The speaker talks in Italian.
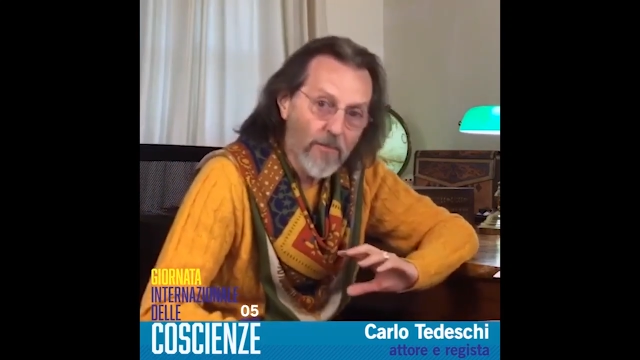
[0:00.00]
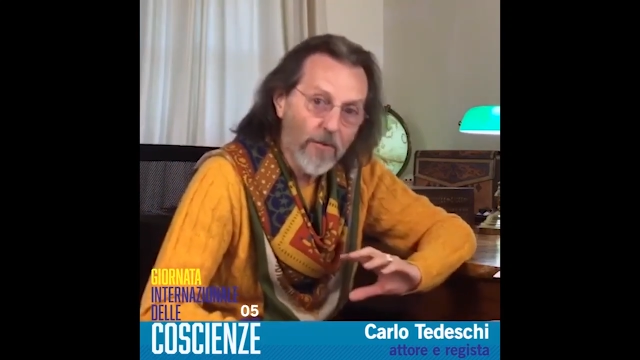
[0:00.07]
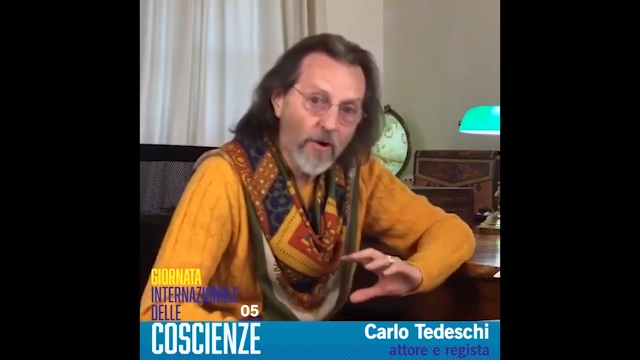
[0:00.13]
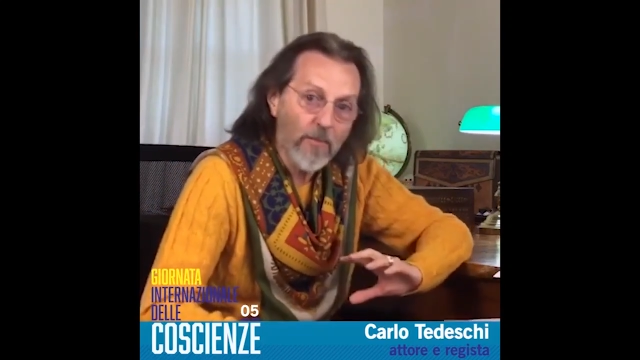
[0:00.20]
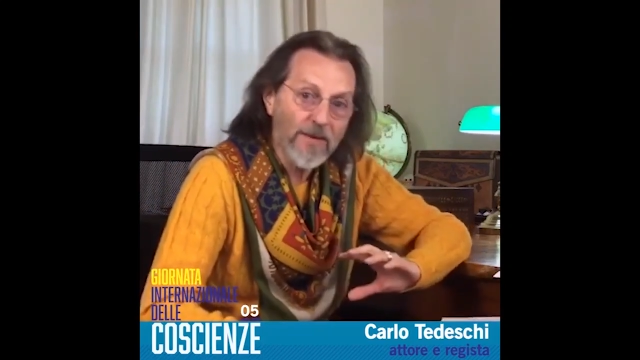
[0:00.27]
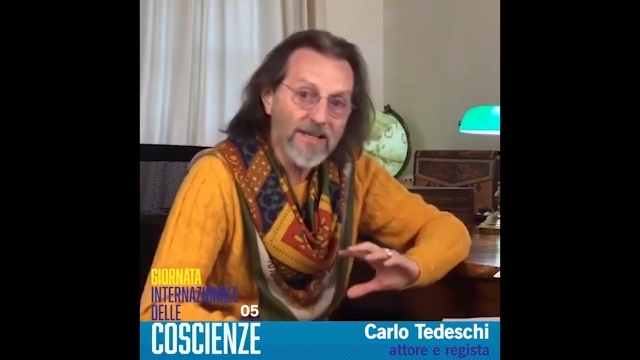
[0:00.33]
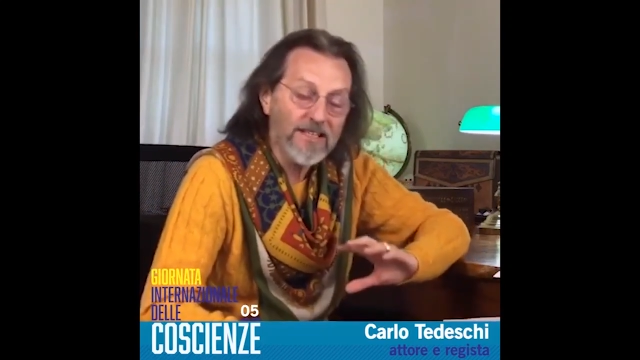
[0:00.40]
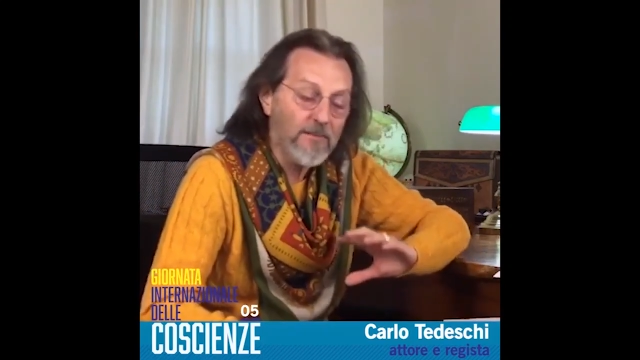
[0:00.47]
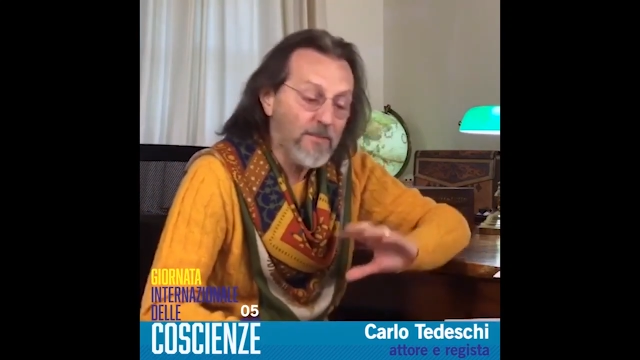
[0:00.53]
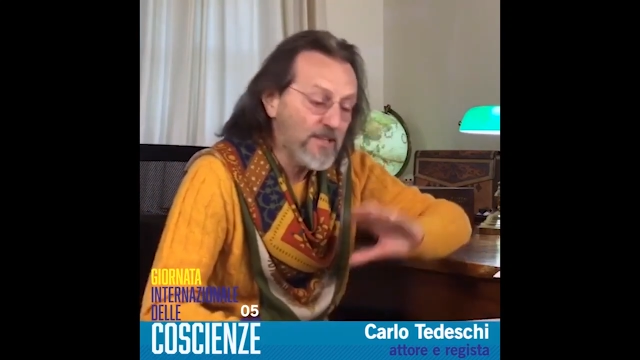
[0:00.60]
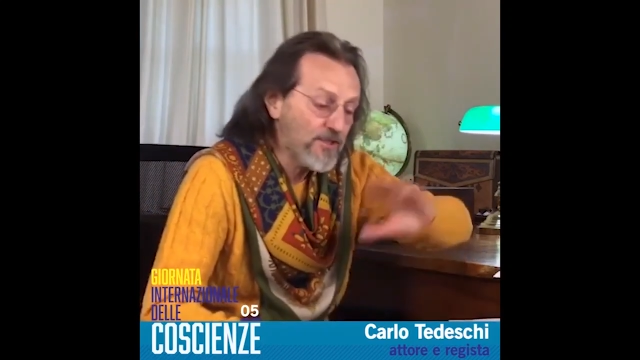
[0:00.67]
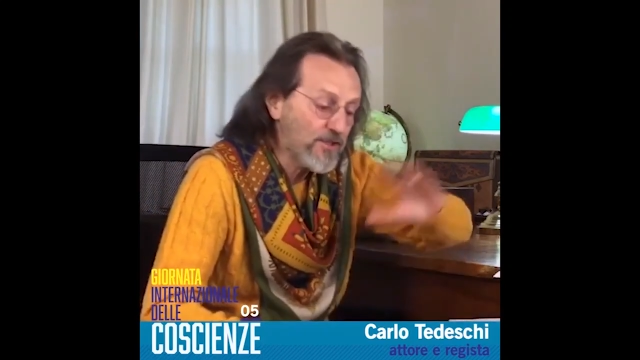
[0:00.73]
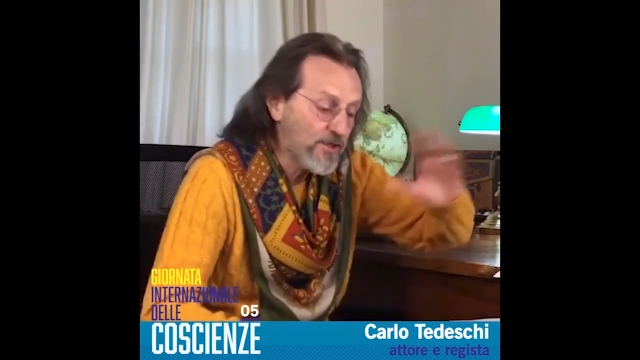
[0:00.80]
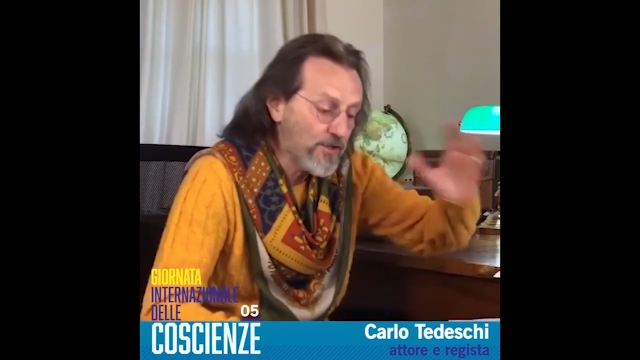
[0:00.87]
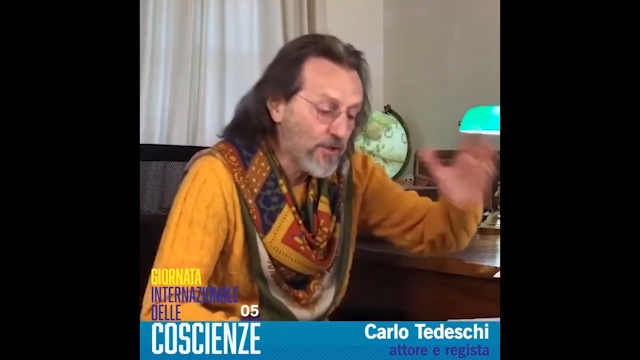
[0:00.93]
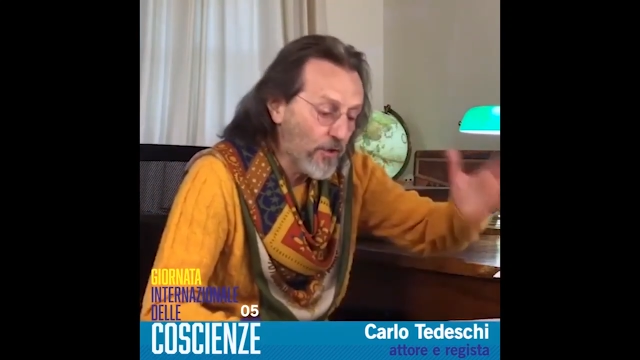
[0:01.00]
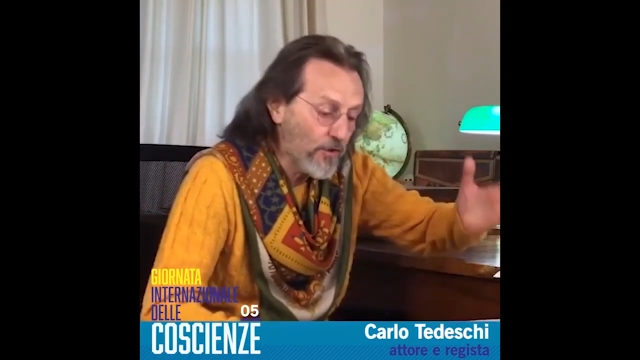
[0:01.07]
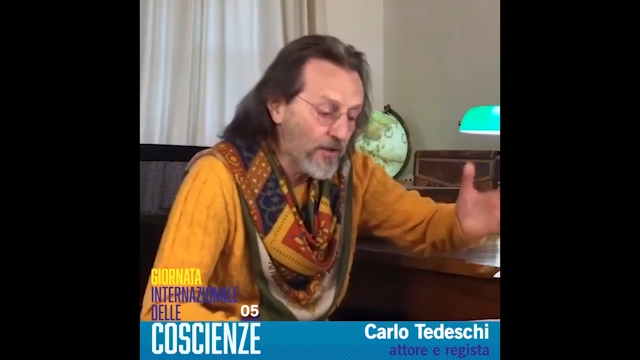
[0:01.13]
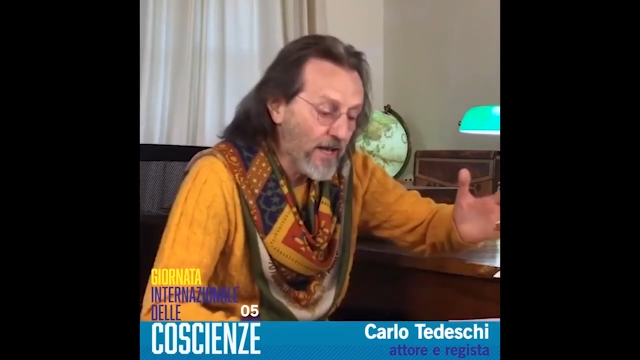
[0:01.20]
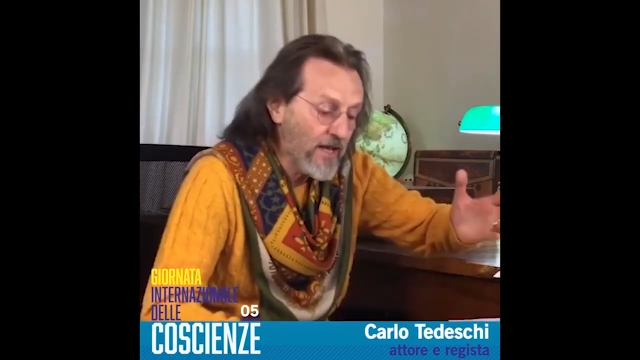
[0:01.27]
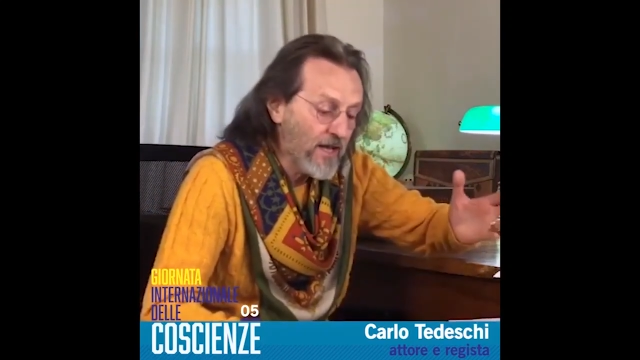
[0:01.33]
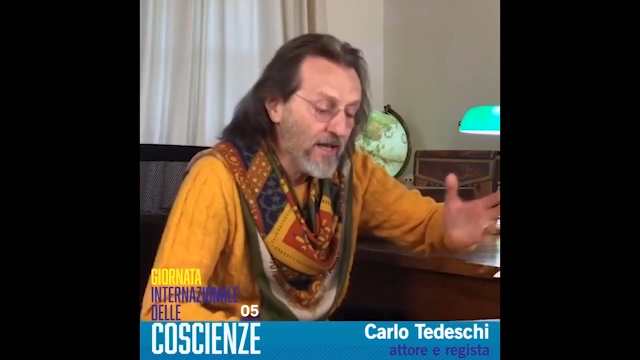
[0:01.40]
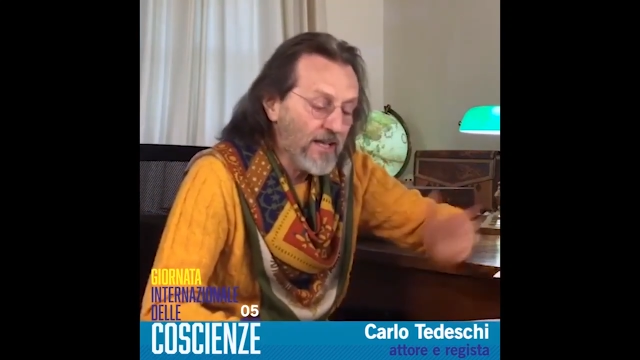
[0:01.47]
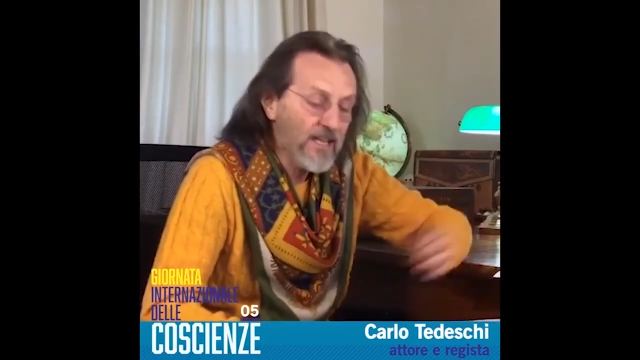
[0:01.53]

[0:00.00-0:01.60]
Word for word: la propria dimensione,